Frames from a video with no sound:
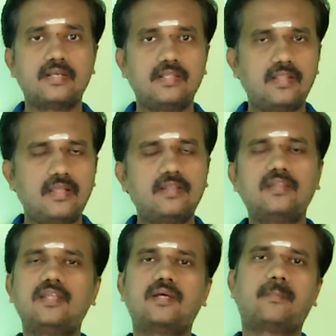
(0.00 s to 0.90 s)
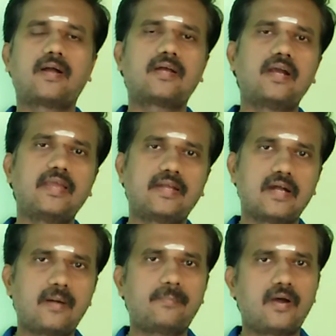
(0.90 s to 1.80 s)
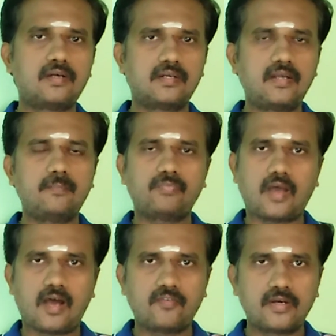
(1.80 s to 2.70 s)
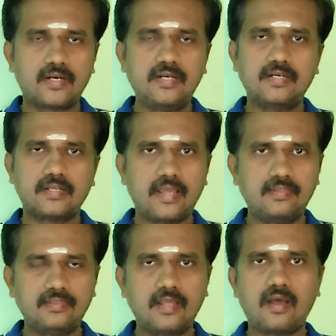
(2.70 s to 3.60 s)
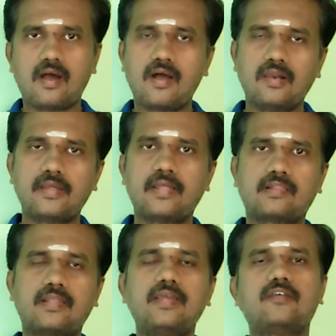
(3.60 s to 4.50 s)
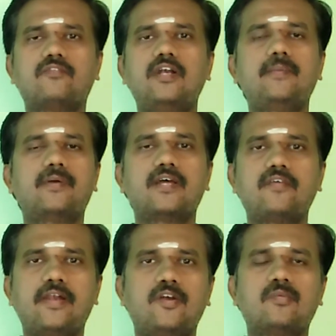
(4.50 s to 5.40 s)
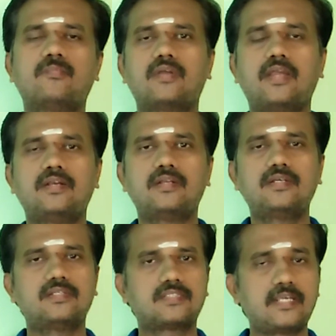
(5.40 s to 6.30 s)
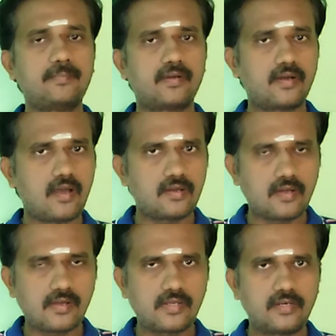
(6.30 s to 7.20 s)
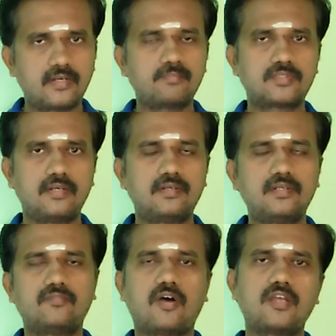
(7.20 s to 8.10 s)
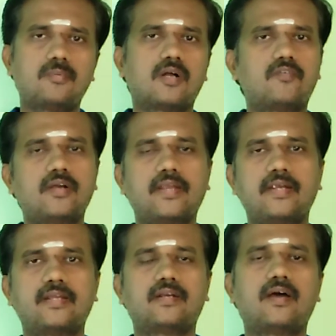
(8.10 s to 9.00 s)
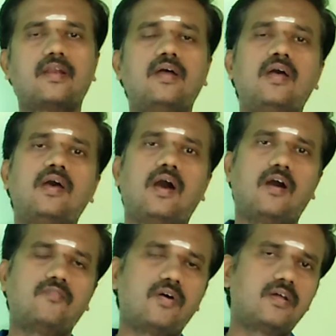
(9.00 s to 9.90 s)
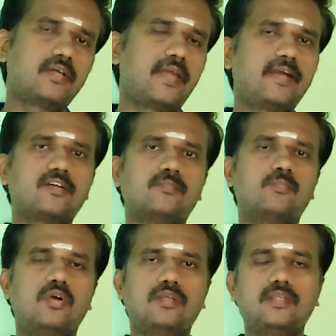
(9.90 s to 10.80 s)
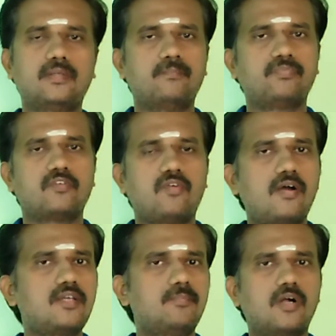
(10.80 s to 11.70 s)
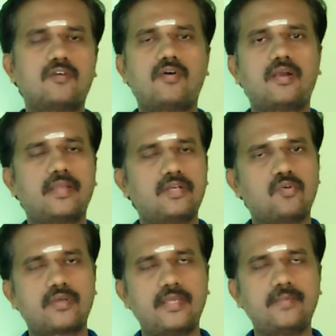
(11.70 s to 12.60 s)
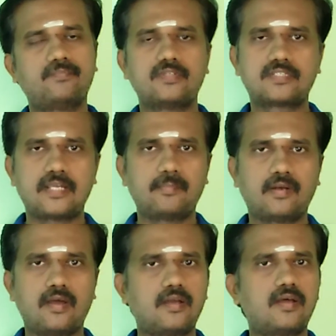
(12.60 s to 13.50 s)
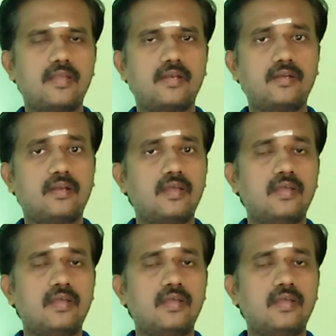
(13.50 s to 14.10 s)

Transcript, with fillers: இதிலிருந்து மக்களை காப்பாற்ற அவர்கள் எந்த ஆலயத்தை வழிபட வேண்டும் என்று ஸ்ரீமன் நாராயணனிடம் சென்று வாயு பகவான் கேட்கின்றார் அவ்வாறு கேட்கும் பொழுது வாயு பகவானை நோக்கி ஸ்ரீமன் நாராயணன்